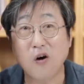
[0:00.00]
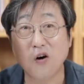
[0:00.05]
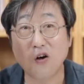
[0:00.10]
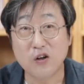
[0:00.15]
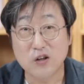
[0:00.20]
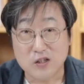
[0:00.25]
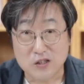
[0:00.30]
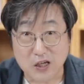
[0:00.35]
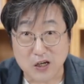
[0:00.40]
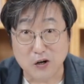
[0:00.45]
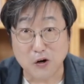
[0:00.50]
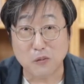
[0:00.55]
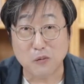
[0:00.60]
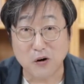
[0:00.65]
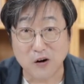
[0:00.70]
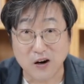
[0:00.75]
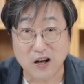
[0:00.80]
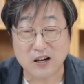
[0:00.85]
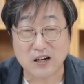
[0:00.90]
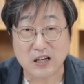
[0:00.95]
새로
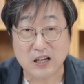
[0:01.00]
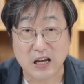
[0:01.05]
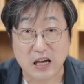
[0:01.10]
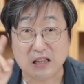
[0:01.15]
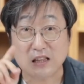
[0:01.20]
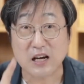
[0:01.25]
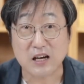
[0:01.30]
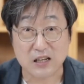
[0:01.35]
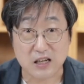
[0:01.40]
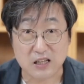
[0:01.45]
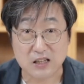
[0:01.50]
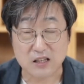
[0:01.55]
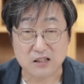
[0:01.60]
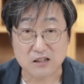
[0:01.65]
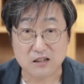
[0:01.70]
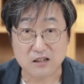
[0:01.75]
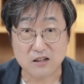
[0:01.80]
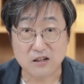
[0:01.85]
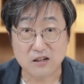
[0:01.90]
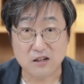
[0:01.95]
뭔가를 깨닫게 되는
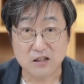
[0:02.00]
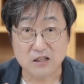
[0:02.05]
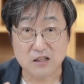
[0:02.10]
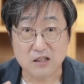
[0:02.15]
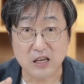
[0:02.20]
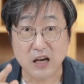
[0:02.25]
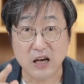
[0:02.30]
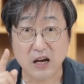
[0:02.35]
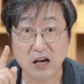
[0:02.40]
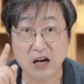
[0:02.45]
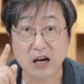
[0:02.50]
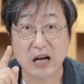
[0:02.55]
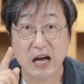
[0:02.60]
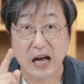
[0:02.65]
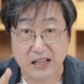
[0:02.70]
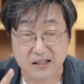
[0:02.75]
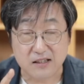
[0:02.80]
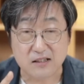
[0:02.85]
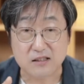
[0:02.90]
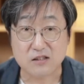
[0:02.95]
거. 얘가
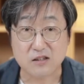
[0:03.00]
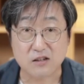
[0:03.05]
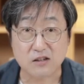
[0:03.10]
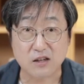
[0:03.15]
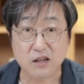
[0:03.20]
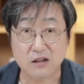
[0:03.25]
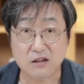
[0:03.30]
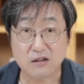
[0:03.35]
가능성이에요.